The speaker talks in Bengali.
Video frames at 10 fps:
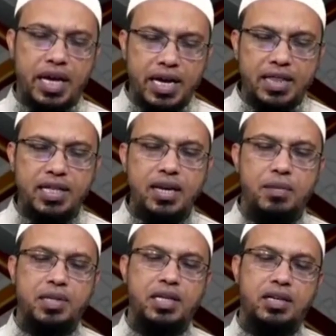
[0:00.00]
এক্ষেত্রে
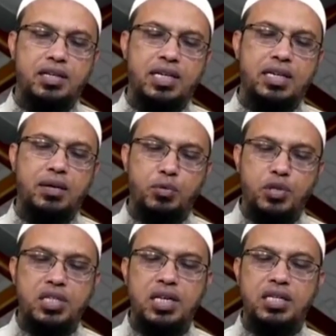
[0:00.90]
আমাদের শিক্ষা
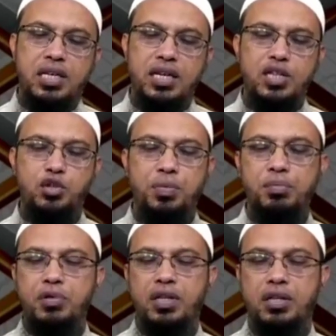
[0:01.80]
প্রতিষ্ঠানে যারা
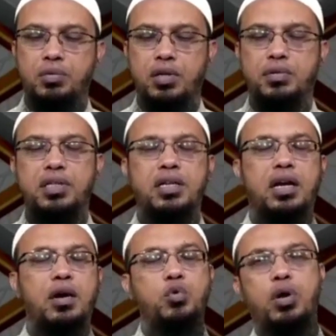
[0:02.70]
দায়িত্বপ্রাপ্ত তাদের প্রতি আমাদের
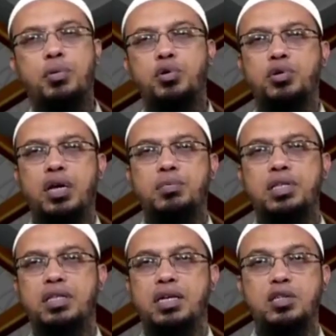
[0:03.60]
আকুল আবেদন থাকবে
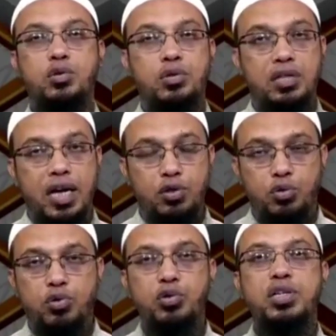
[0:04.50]
যে তারা যেন
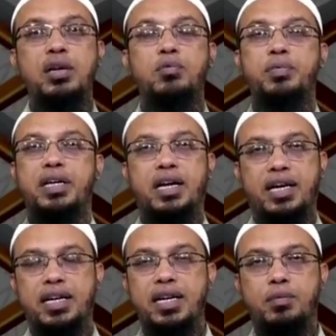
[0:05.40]
দায়িত্বশীল ভূমিকা
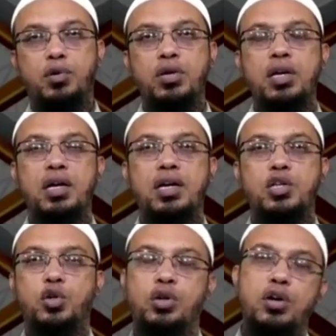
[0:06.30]
রাখেন এবং
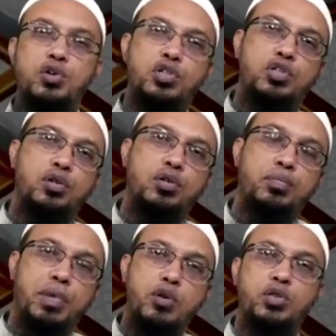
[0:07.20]
সংখ্যাগরিষ্ঠ
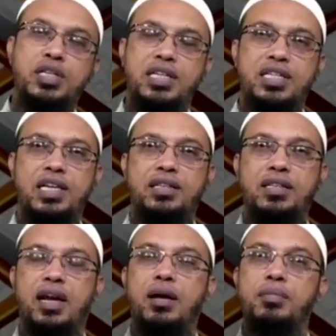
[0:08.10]
মানুষ দেশে
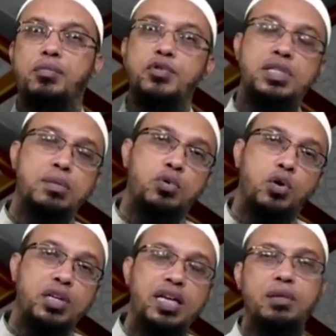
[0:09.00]
তারা মুসলিম
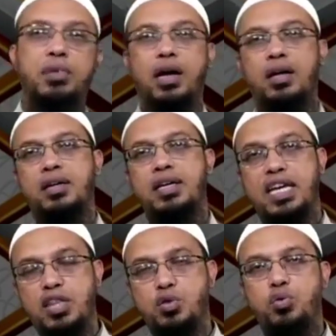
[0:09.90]
হন কিংবা
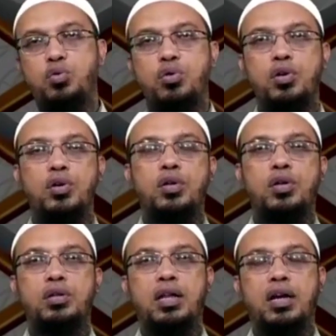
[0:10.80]
হিন্দু
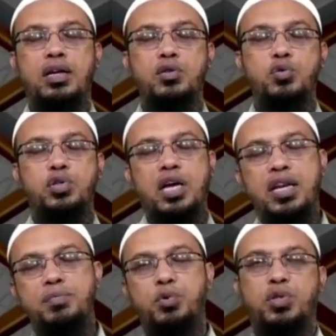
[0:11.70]
তারা কিন্তু
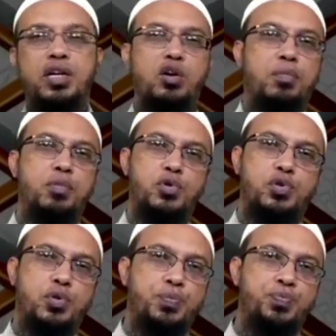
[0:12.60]
শালীন পোশাকে
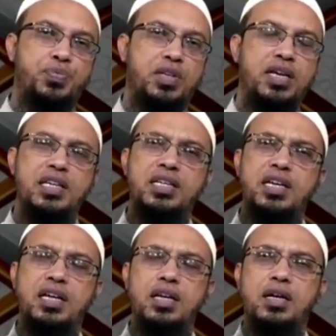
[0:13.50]
অভ্যস্ত এদেশে